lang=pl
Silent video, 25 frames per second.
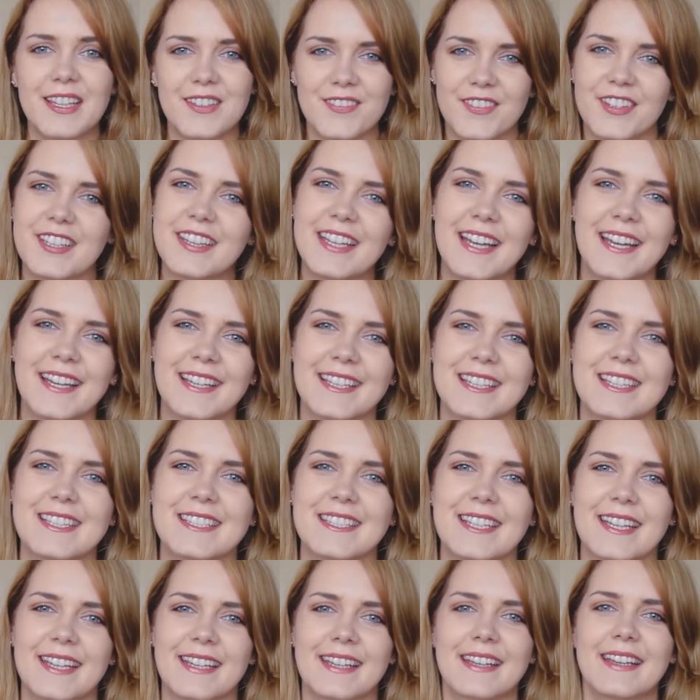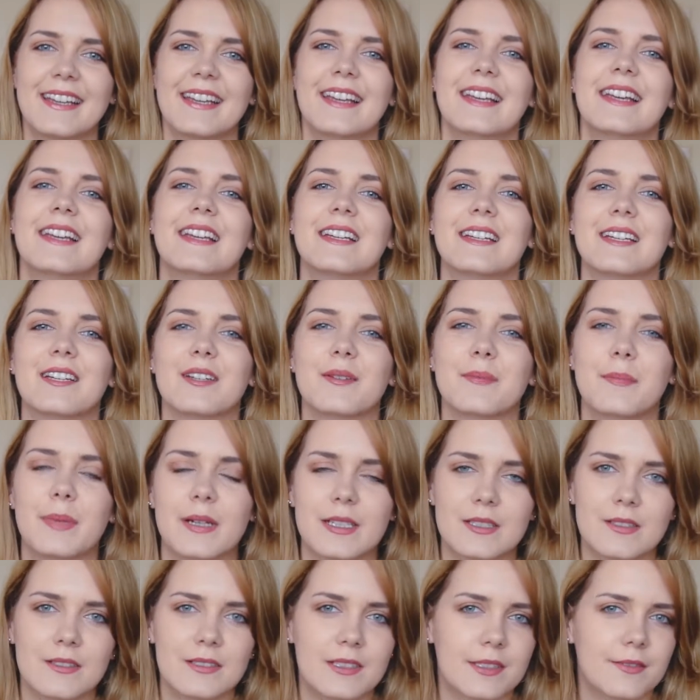Witajcie!
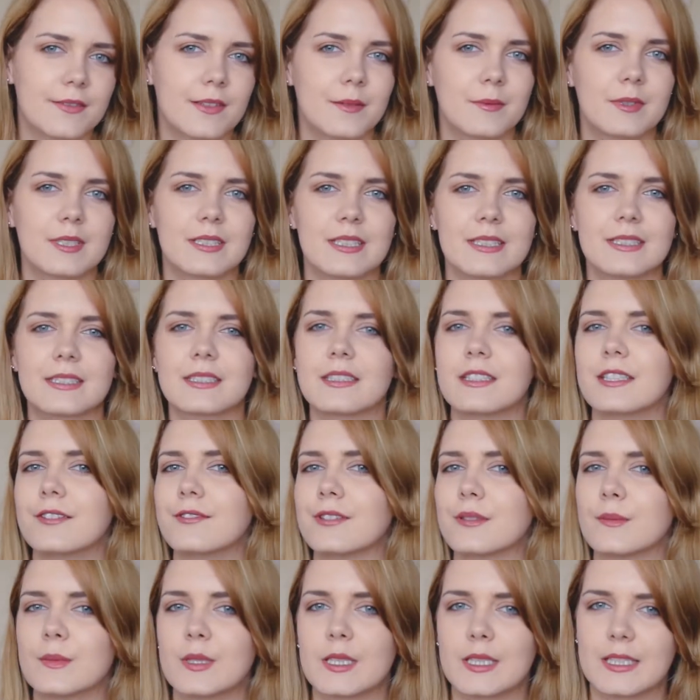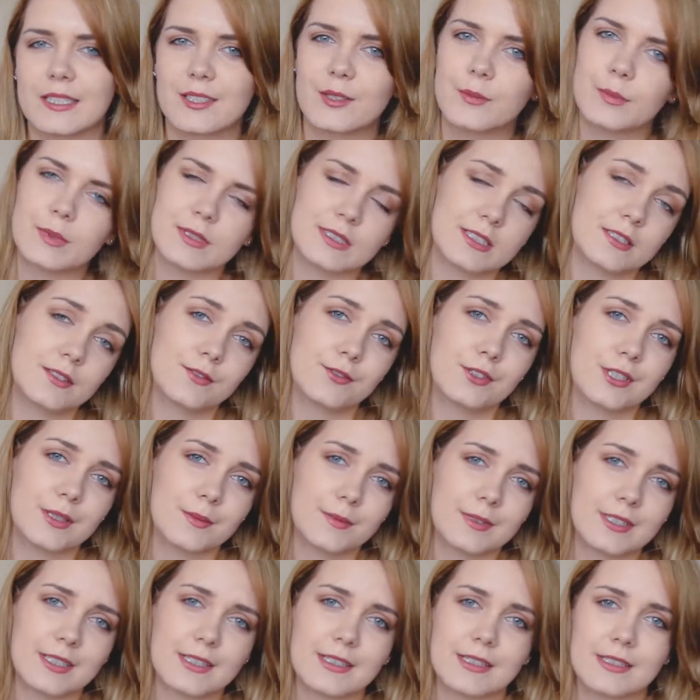Bardzo za Wami tęskniłam, dlatego
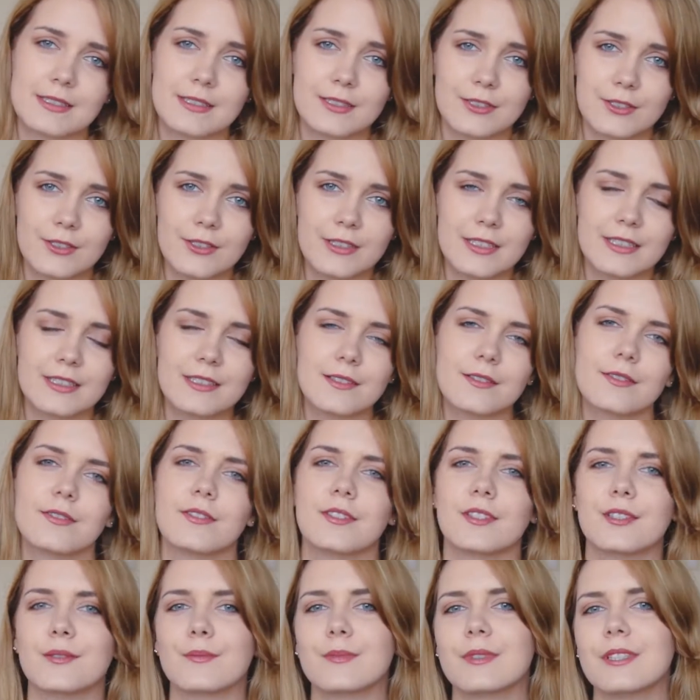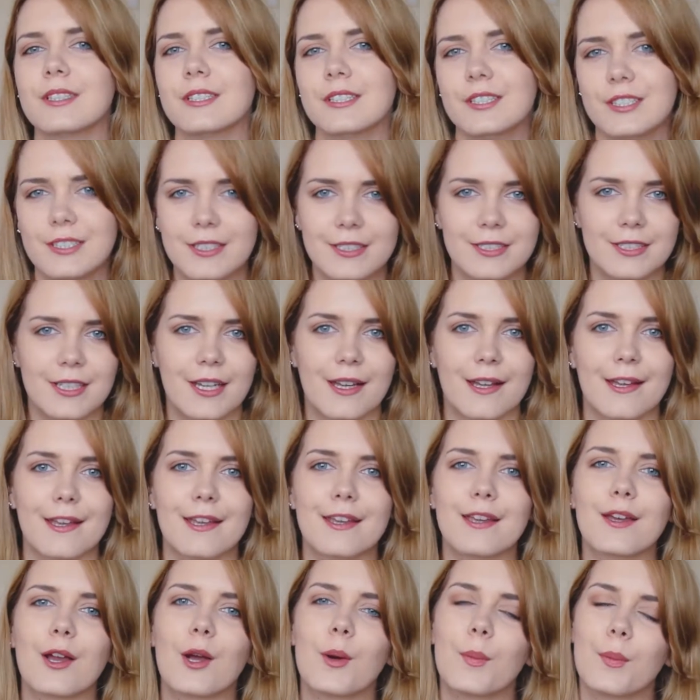postanowiłam nagrać kolejny film i
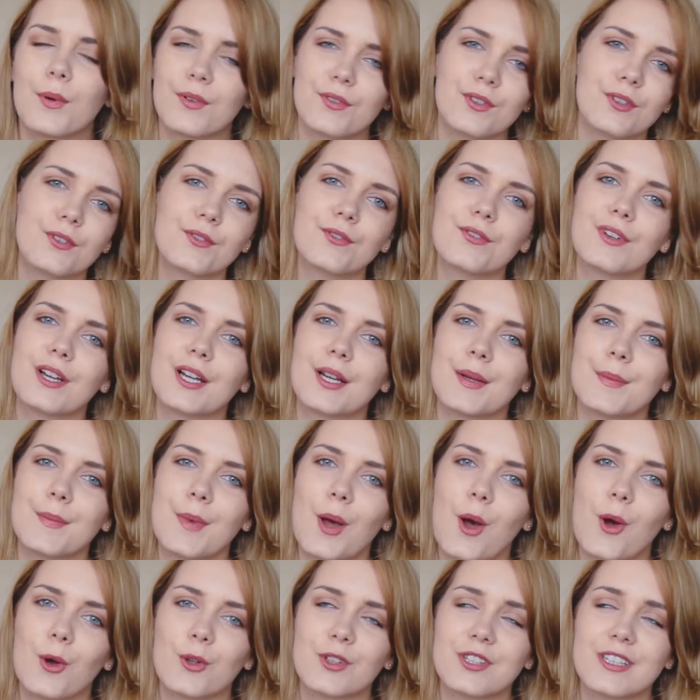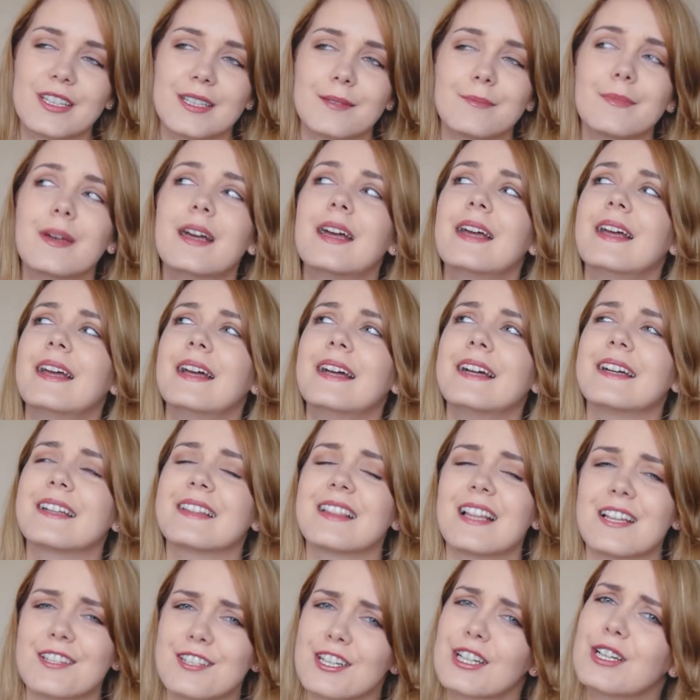dzisiaj opowiem Wam o tym,
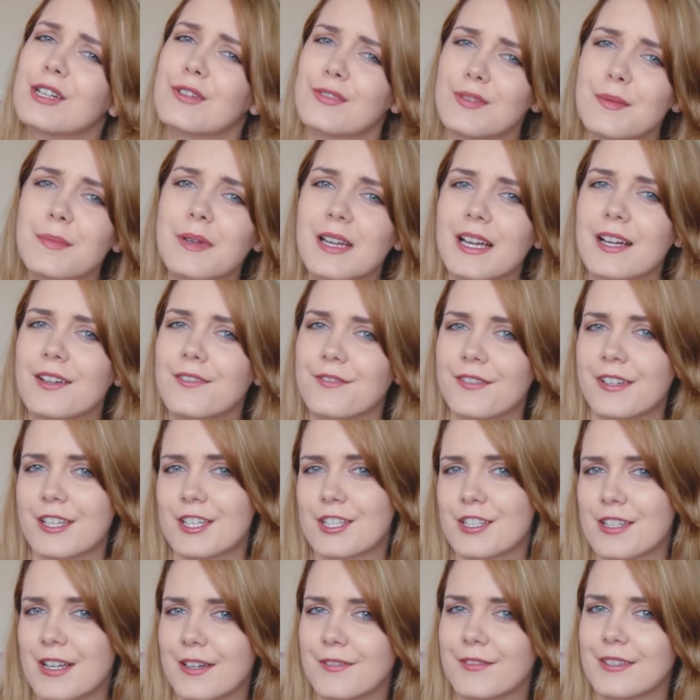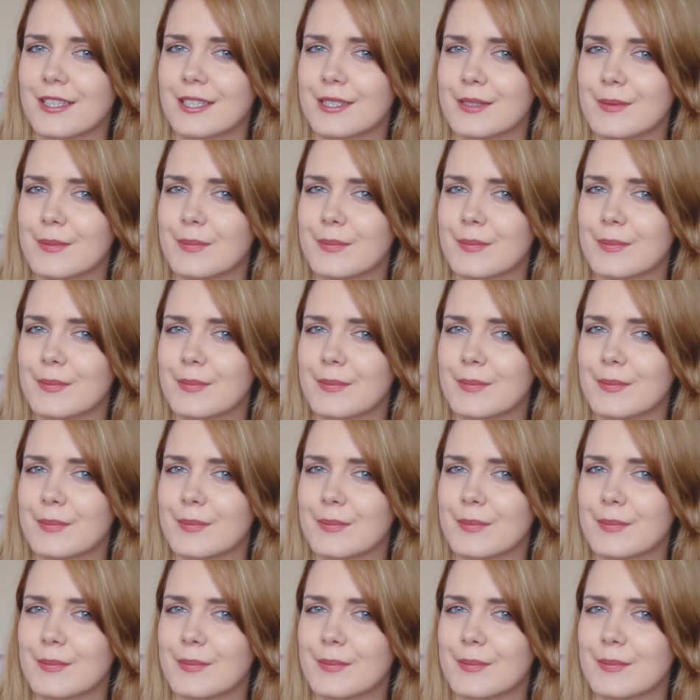dlaczego wybrałam Warszawę,